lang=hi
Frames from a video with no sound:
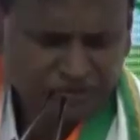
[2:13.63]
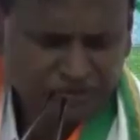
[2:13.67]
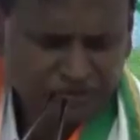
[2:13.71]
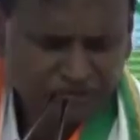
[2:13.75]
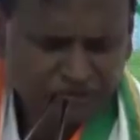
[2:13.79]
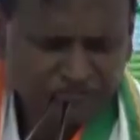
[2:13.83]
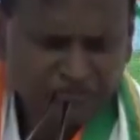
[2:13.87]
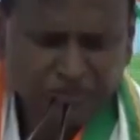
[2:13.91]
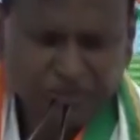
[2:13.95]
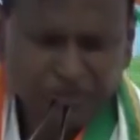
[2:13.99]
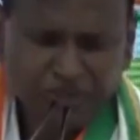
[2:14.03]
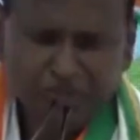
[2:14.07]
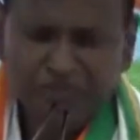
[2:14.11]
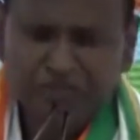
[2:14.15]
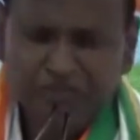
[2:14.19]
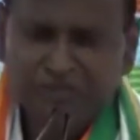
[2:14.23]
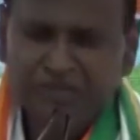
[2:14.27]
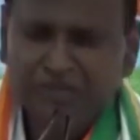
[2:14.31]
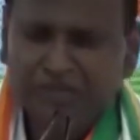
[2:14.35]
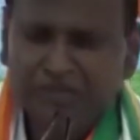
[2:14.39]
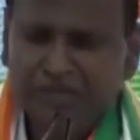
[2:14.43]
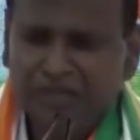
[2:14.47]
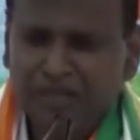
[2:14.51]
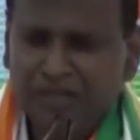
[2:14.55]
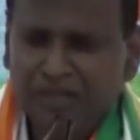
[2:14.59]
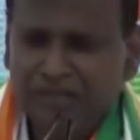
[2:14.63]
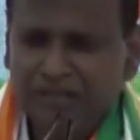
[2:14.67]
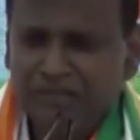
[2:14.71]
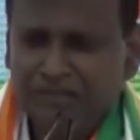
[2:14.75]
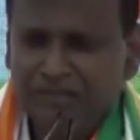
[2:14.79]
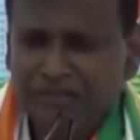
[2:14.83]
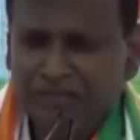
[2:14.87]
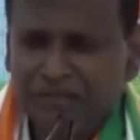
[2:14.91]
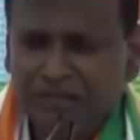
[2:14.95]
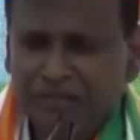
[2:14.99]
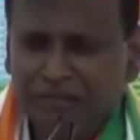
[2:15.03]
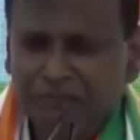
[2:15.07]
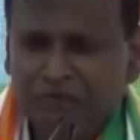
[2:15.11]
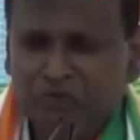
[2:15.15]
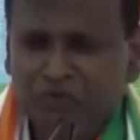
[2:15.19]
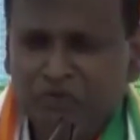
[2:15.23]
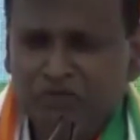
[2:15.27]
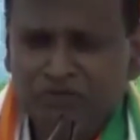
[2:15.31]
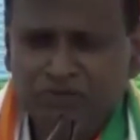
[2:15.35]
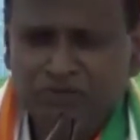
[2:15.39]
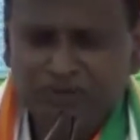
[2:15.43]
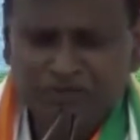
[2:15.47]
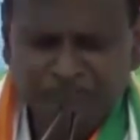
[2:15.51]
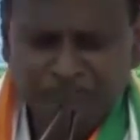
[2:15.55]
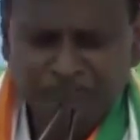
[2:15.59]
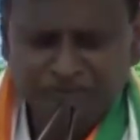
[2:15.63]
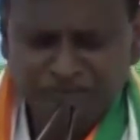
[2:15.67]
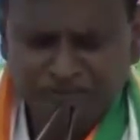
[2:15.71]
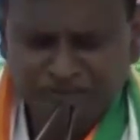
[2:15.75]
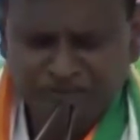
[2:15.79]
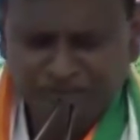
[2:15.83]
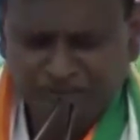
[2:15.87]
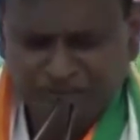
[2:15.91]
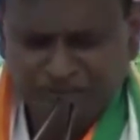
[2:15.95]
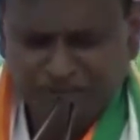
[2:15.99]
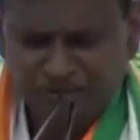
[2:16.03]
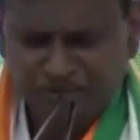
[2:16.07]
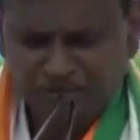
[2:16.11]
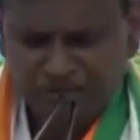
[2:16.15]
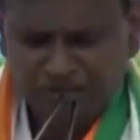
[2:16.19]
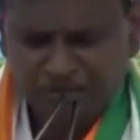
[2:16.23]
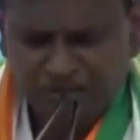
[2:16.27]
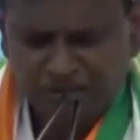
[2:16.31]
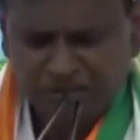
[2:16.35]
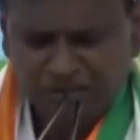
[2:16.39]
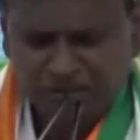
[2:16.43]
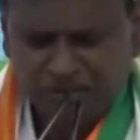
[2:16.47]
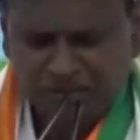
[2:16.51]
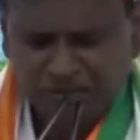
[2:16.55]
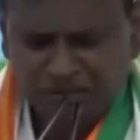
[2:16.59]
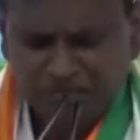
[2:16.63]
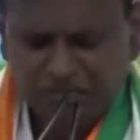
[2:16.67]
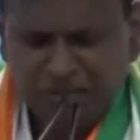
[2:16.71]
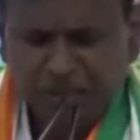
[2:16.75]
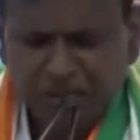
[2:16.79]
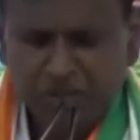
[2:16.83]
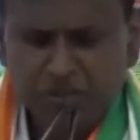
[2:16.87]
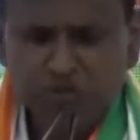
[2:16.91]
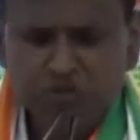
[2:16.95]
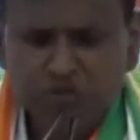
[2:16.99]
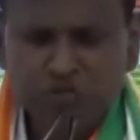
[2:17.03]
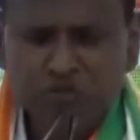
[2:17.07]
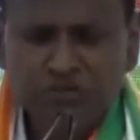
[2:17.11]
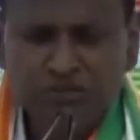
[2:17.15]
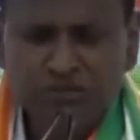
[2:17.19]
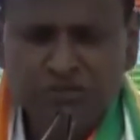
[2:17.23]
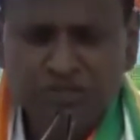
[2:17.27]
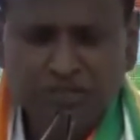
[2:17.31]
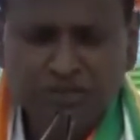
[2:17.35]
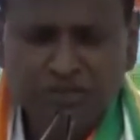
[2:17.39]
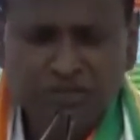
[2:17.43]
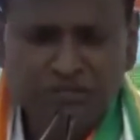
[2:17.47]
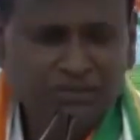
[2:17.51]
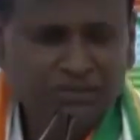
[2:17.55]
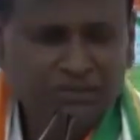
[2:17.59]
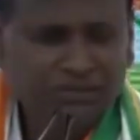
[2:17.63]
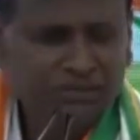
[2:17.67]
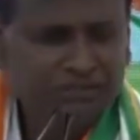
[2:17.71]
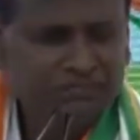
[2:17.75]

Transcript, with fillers: फ्रेम इंडिया एशिया पोस्ट सर्वे ने बेजोड़ सांसद